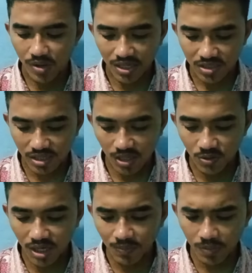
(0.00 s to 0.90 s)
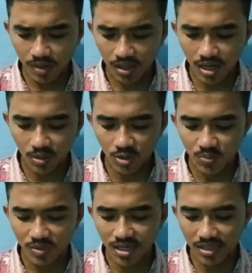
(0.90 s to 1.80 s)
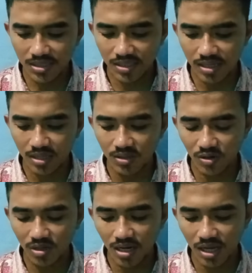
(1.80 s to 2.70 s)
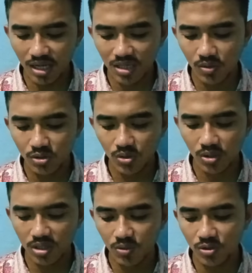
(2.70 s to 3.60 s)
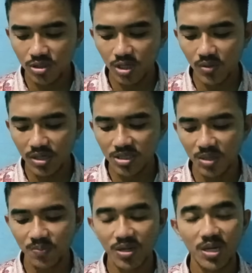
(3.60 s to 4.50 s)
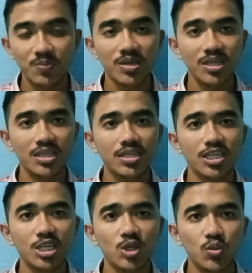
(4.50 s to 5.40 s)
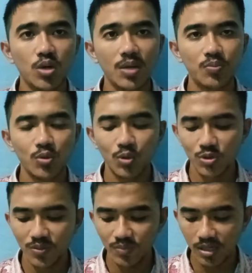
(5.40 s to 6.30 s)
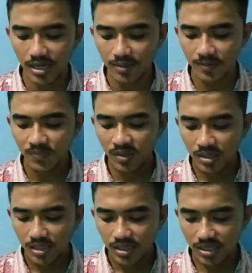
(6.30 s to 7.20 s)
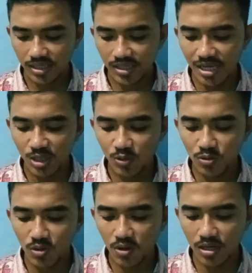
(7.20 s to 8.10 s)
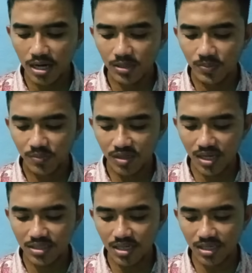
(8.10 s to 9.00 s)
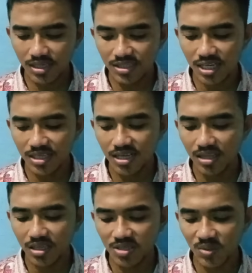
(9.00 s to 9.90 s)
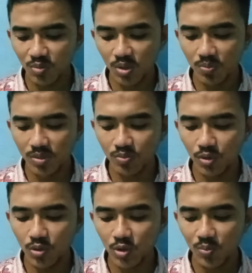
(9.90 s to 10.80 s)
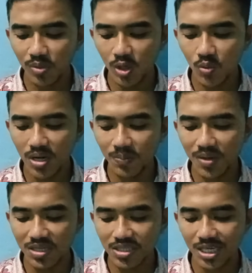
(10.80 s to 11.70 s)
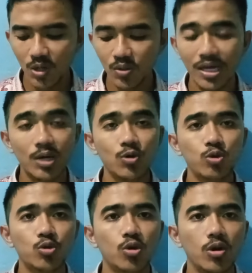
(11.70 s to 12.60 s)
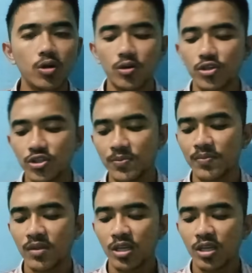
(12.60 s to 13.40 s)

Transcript: Barcelona memang harus menyaksikan Ronald Araujo diusir wasit pada menit ke-29. Ikay Gundogan merasa kejadian tersebut membunuh peluang Barcelona untuk lolos.